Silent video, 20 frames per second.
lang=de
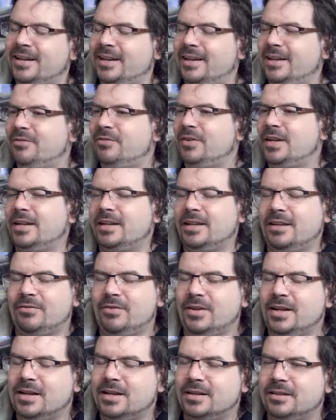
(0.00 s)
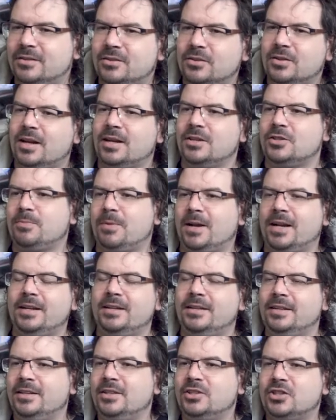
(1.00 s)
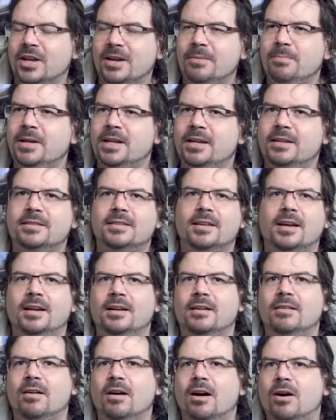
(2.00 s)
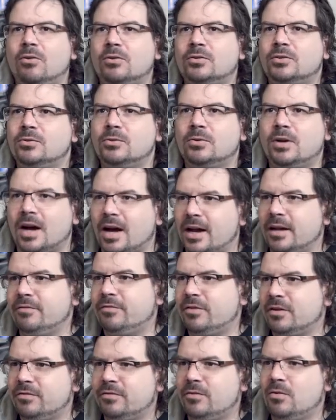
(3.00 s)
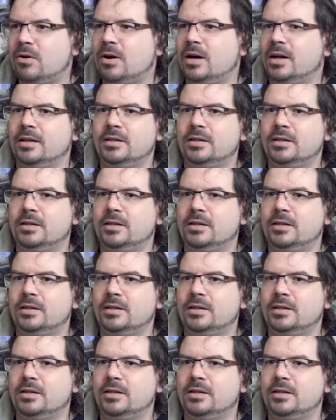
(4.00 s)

Ich finde ich find ja total spannend, ich stelle mir das halt auch so einfach vor.